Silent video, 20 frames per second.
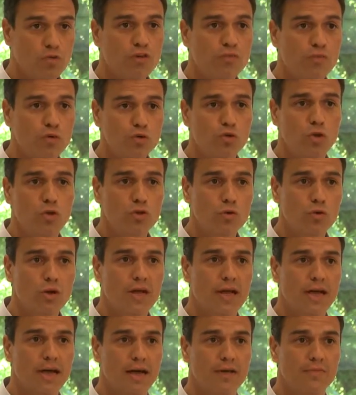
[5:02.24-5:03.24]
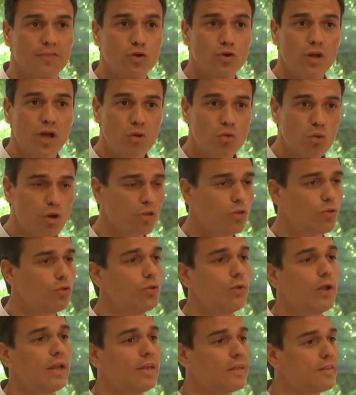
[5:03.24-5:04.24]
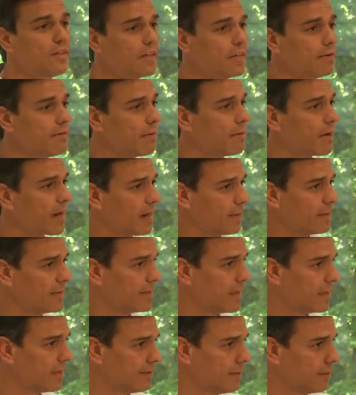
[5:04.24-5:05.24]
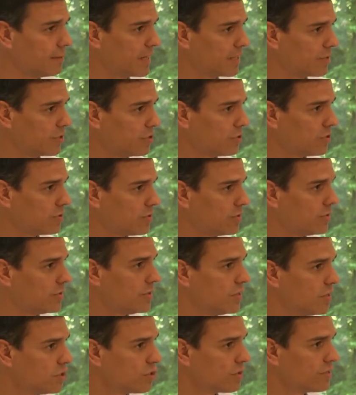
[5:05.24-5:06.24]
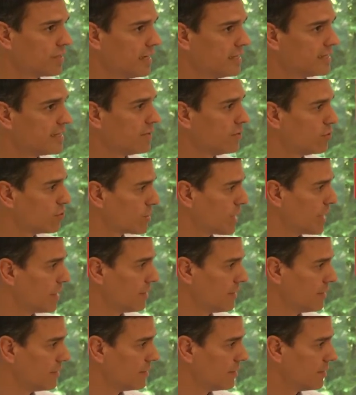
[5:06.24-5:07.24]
fue fruto de, un acuerdo, de una iniciativa parlamentaria del Partido Socialista de Euskadi.